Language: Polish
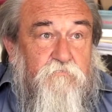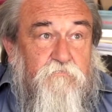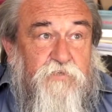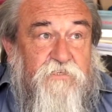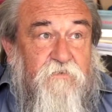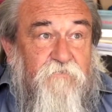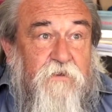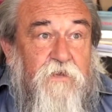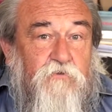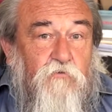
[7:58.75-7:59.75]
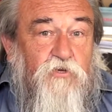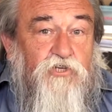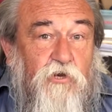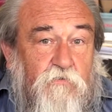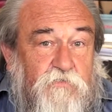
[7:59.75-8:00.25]
przedstawiany jako
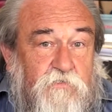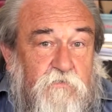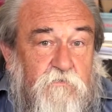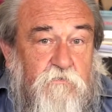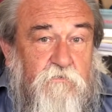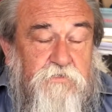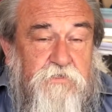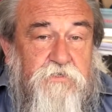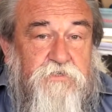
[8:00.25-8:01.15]
ksiądz. Nigdy